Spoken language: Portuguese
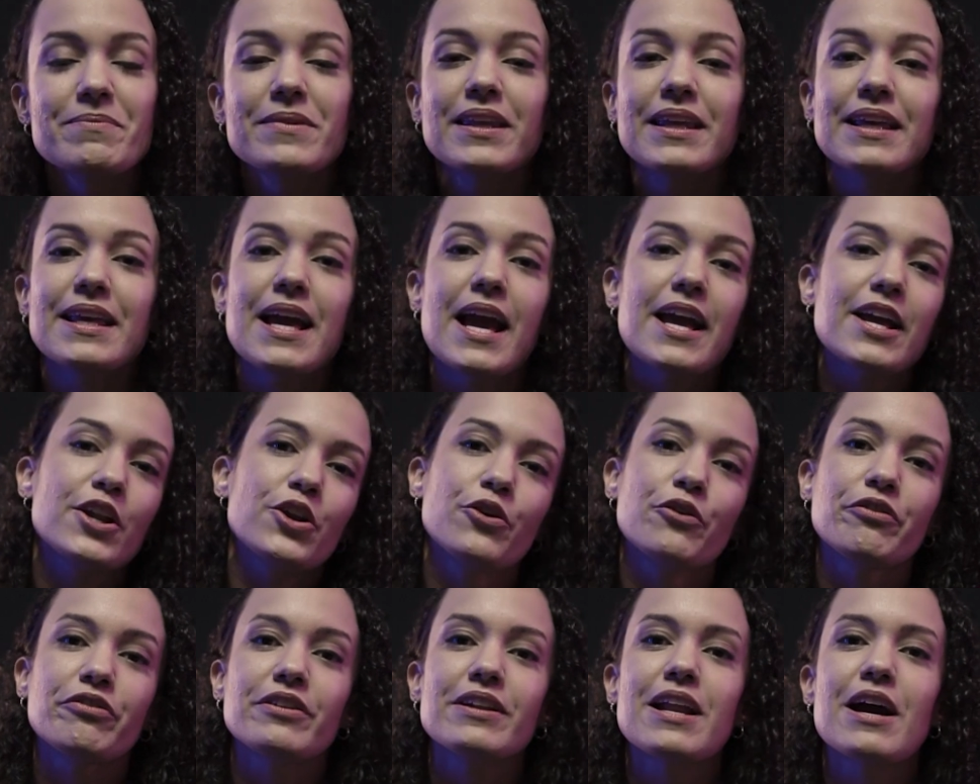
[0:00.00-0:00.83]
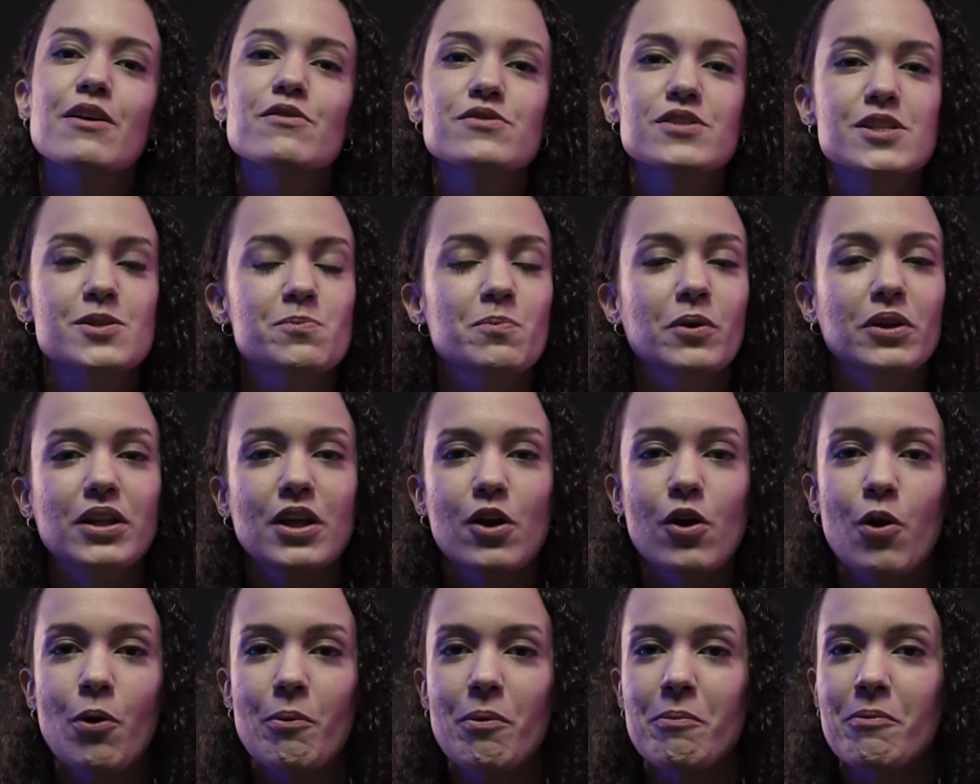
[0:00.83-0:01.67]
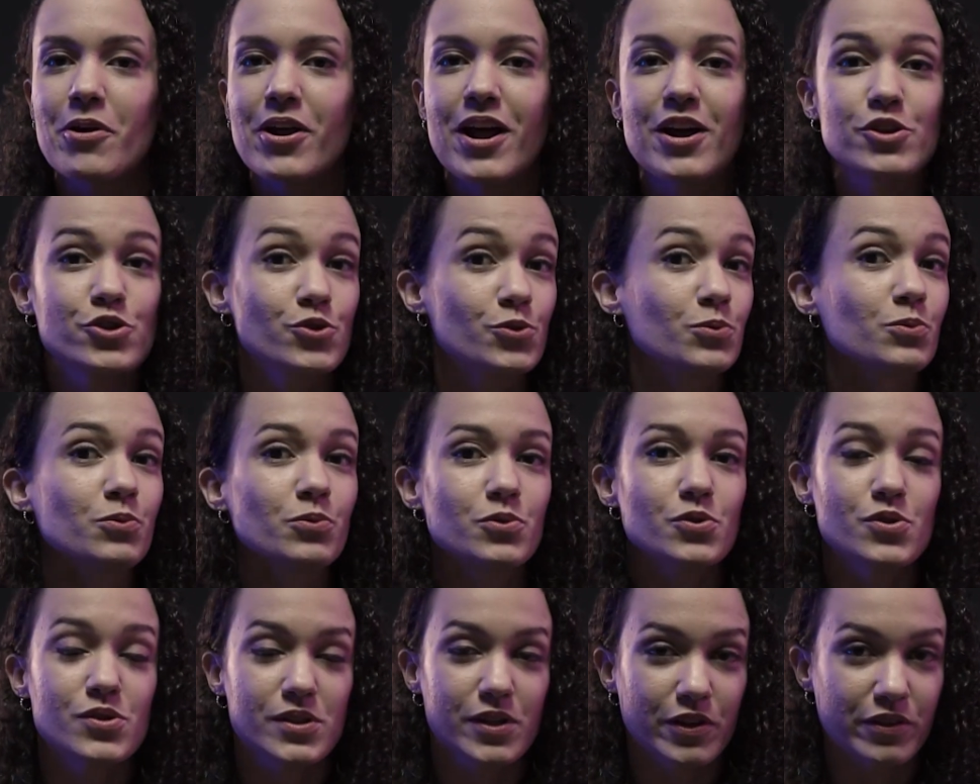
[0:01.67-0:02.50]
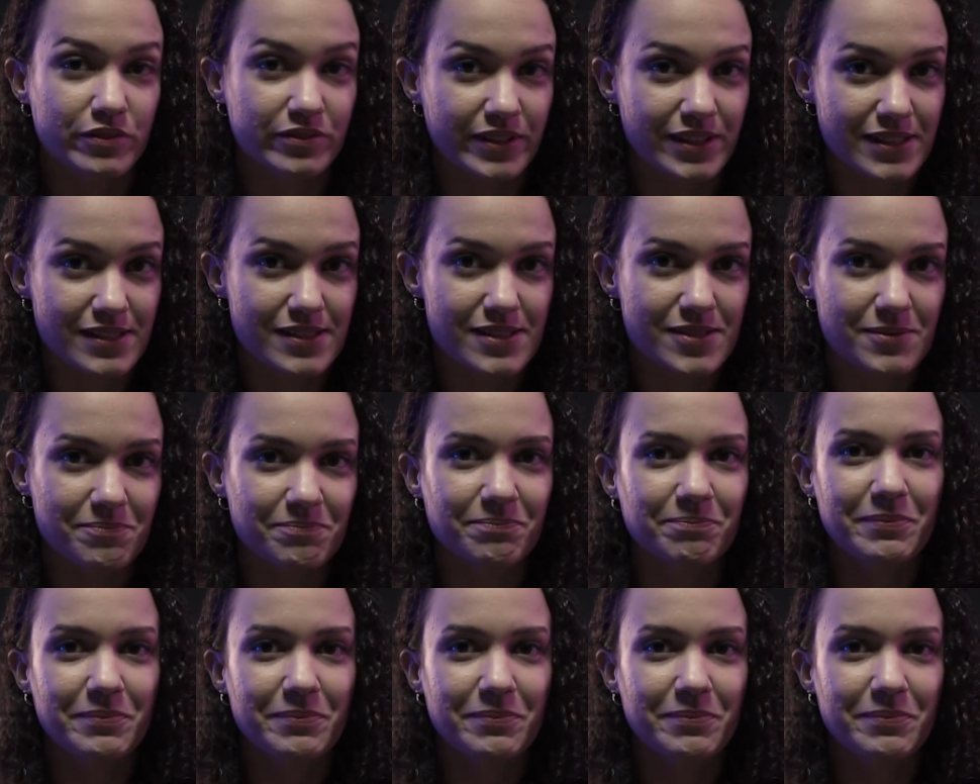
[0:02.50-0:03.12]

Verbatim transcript: e aí no final vocês podem comemorar juntos, talvez.